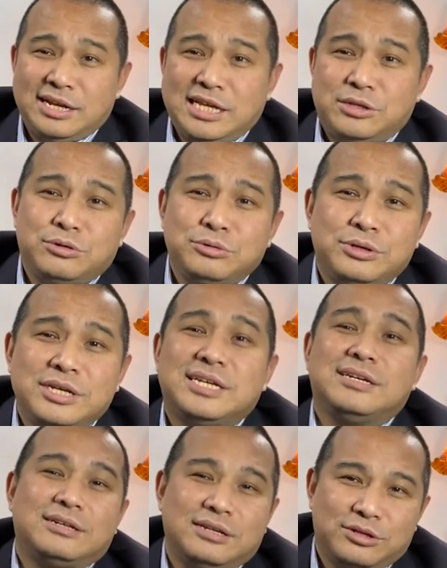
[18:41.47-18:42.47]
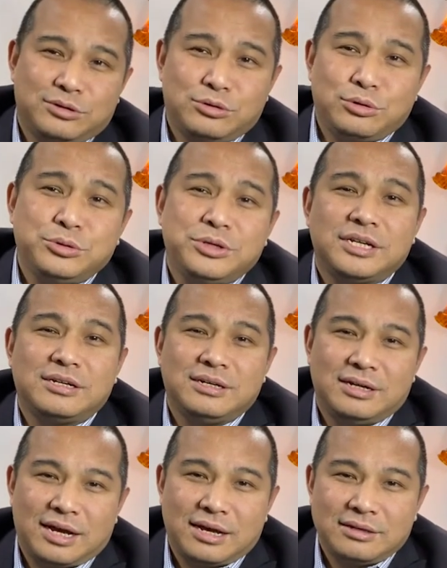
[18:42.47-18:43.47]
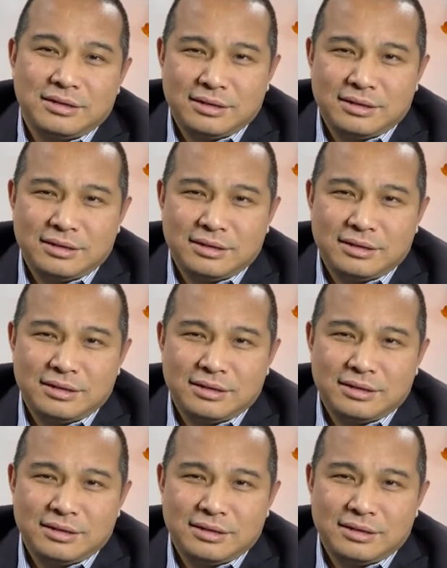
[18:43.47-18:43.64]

李忠俊先生叫忠俊哥啊，